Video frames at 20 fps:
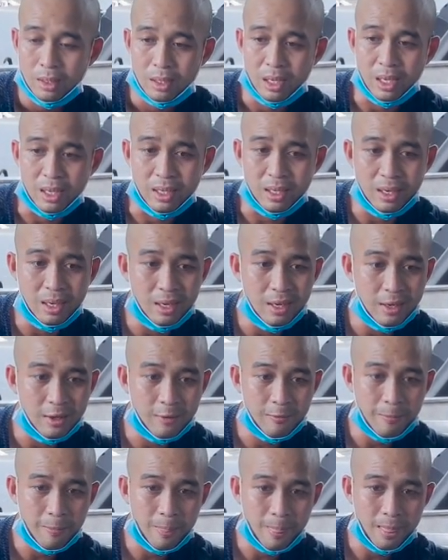thì uh,
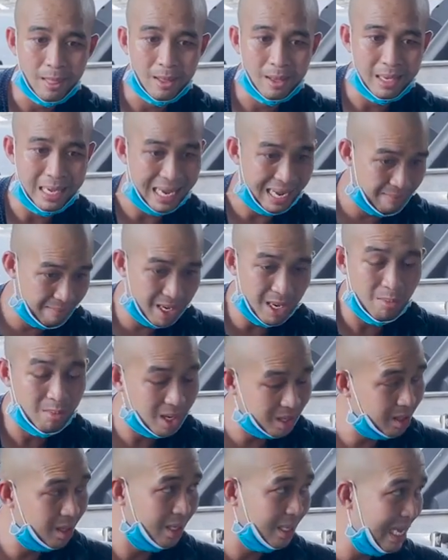em
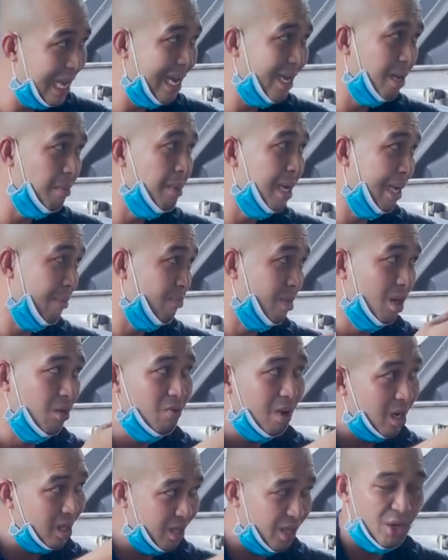không có thời gian để mà em tư
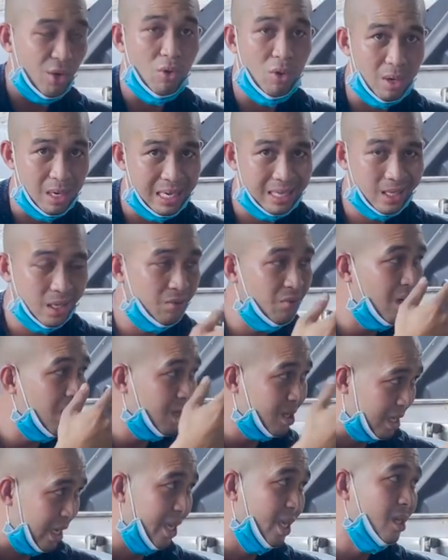vấn nhiều hoặc là tư
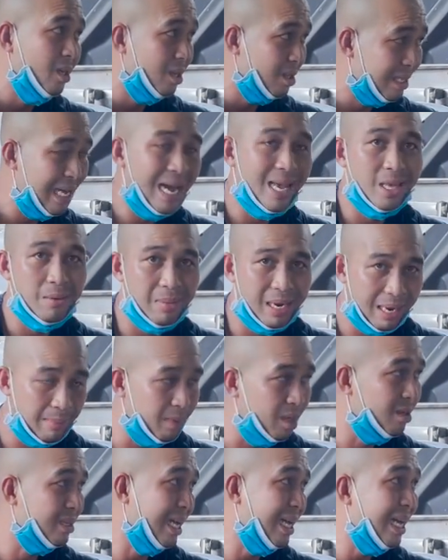vấn kỹ như người ta nhưng mà
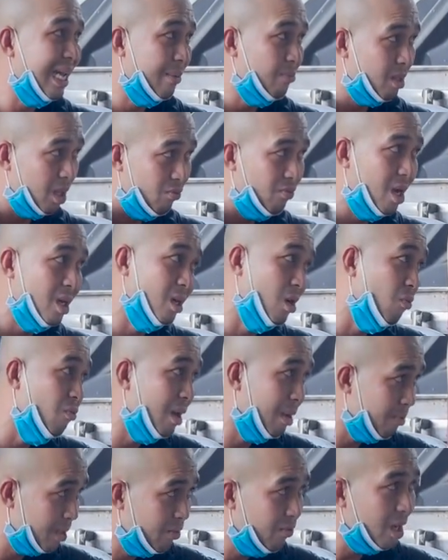em được cái là em tư vấn
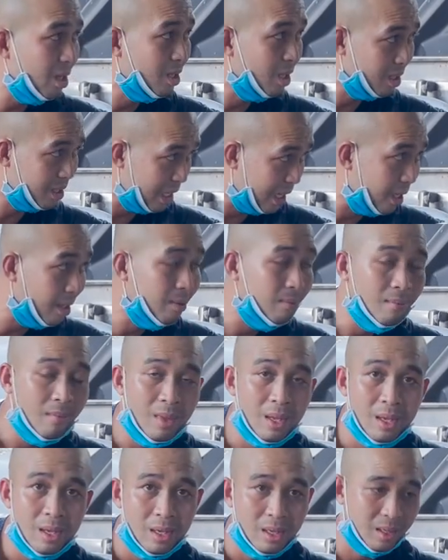đúng em tư vấn thiệt tình
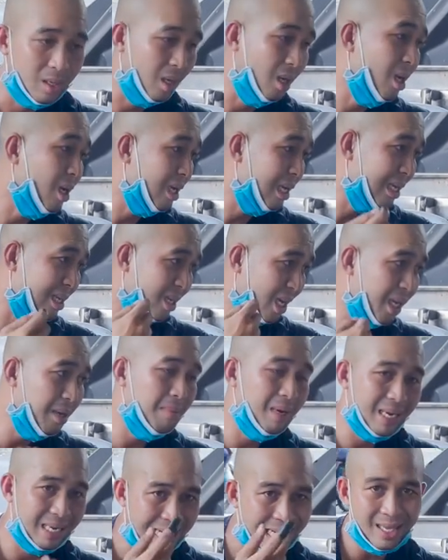cho nên là
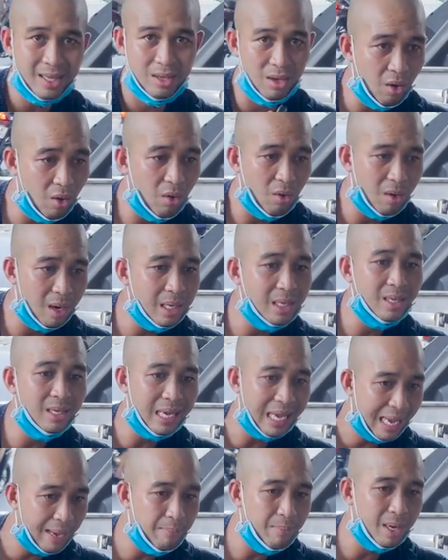khi mà khách vô
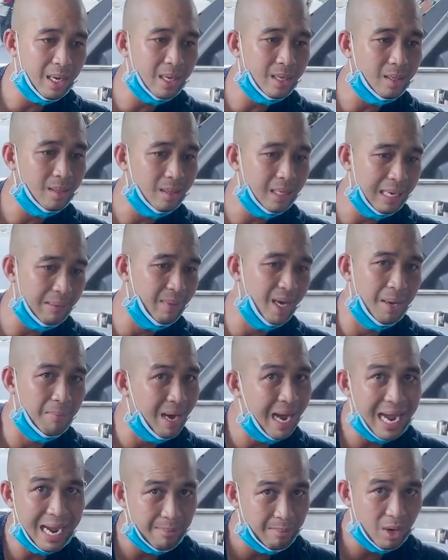với em á em đờ
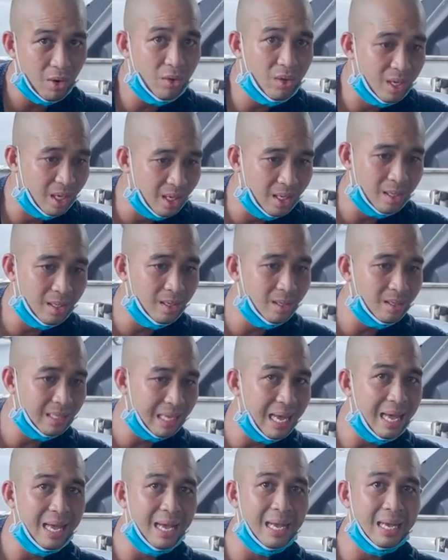ba em nói chuyện với người
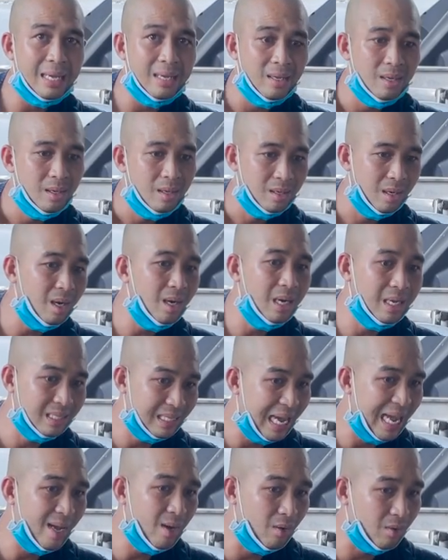ta rất là
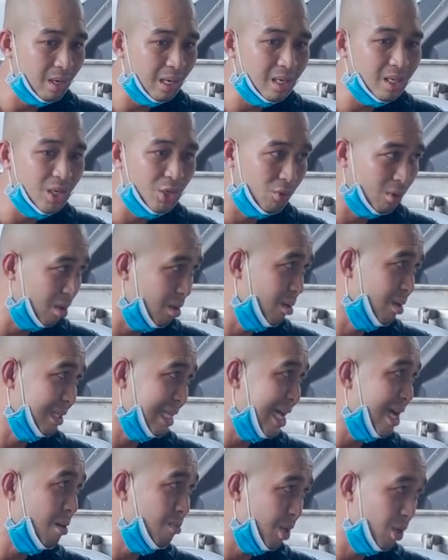sẻn hoặc có nhiều người người
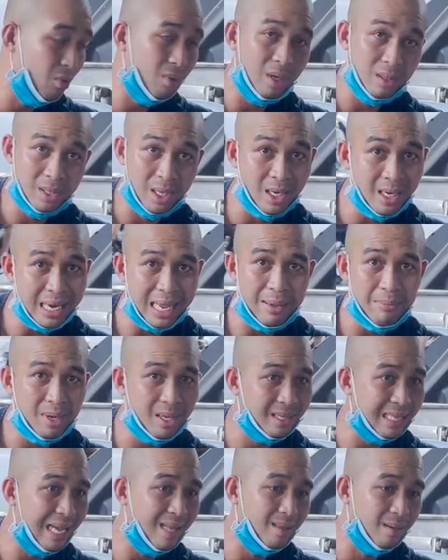ta không hiểu tính em
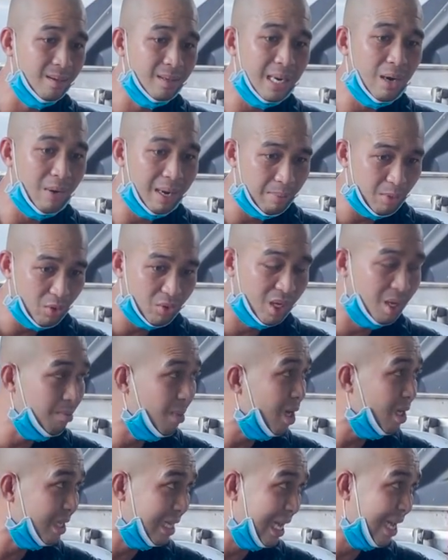người ta tưởng đâu em nói chuyện
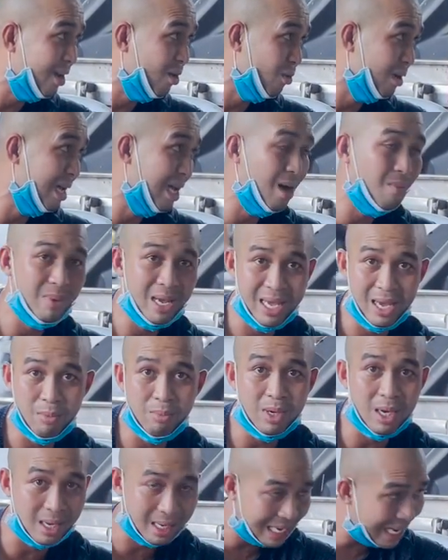mất dạy hoặc là ông này
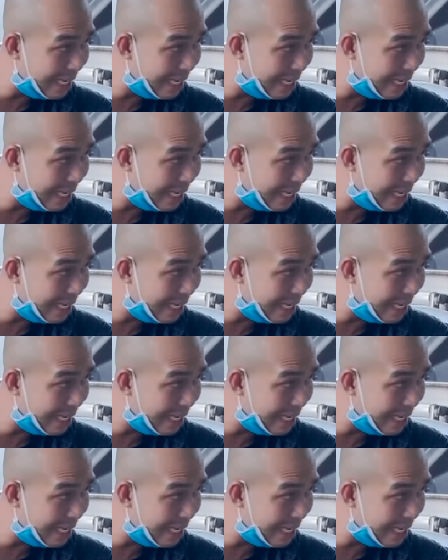không cần